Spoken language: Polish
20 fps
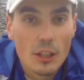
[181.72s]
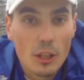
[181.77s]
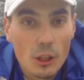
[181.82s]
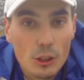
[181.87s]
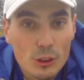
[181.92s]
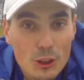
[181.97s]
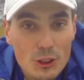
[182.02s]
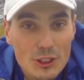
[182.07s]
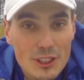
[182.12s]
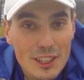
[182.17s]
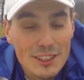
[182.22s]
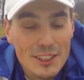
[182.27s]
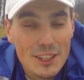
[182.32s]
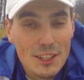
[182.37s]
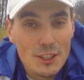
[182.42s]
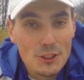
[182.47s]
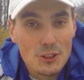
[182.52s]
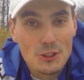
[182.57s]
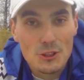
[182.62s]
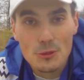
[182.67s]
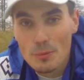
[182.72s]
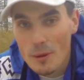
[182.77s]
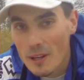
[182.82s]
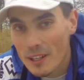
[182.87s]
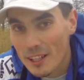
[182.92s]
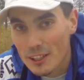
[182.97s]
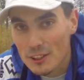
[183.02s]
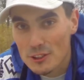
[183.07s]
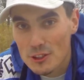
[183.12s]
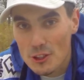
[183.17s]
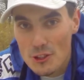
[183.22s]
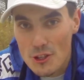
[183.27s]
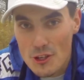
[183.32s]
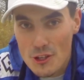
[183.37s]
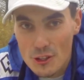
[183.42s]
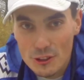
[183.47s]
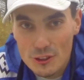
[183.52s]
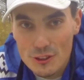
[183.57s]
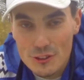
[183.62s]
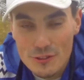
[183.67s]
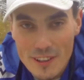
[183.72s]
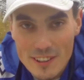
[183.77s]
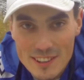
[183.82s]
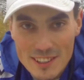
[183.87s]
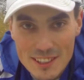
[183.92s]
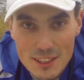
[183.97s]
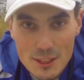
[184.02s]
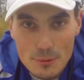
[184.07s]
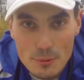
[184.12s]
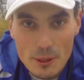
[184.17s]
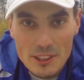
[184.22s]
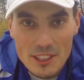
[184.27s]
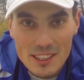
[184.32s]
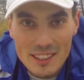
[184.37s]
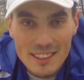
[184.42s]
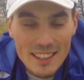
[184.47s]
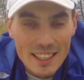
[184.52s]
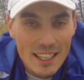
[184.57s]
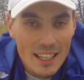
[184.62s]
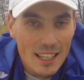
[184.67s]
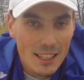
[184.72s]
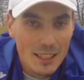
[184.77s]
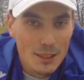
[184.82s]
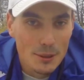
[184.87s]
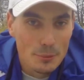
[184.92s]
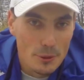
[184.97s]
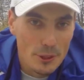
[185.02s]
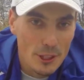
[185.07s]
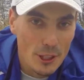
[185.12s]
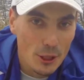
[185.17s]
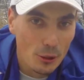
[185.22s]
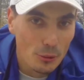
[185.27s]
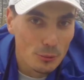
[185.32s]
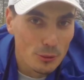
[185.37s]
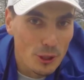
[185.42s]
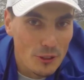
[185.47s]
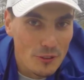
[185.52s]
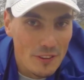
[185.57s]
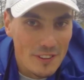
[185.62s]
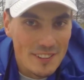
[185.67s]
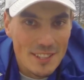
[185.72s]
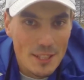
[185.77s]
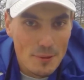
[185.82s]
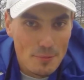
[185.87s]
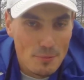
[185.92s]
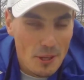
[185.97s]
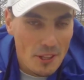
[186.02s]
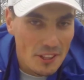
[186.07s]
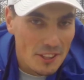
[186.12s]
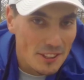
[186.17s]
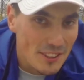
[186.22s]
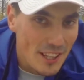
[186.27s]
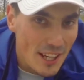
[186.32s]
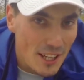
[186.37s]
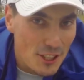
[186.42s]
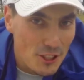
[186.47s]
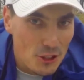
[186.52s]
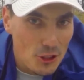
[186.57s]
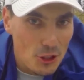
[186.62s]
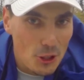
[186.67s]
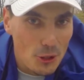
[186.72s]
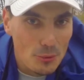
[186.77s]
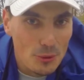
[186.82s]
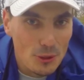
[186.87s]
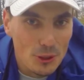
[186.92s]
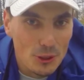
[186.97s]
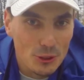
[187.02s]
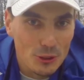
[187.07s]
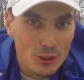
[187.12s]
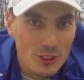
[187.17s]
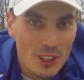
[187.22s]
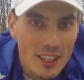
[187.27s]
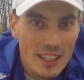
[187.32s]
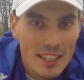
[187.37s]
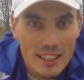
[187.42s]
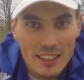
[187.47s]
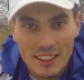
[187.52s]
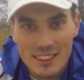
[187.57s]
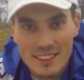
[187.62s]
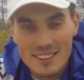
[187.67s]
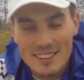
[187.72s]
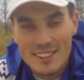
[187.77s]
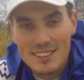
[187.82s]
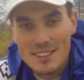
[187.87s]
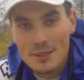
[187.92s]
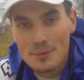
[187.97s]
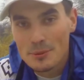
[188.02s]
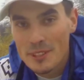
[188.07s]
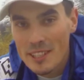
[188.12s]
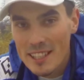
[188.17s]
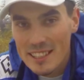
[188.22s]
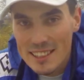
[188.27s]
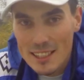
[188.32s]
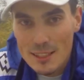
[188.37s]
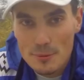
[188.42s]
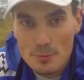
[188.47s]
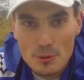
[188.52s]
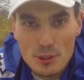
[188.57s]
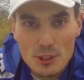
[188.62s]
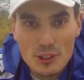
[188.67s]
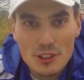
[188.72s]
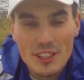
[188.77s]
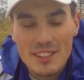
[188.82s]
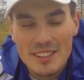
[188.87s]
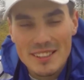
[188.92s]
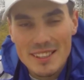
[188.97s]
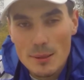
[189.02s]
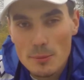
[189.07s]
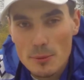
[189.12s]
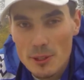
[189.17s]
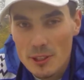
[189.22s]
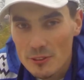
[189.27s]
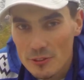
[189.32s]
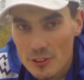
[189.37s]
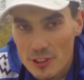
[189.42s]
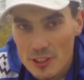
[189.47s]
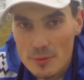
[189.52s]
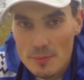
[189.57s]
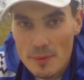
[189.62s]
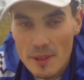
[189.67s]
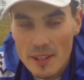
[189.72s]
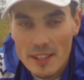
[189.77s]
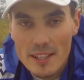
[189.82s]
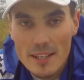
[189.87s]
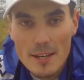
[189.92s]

Od ostatniego szczupaka 62 cm e, minęło mniej więcej 15 minut. Jestem nadal przy tej samej wyspie,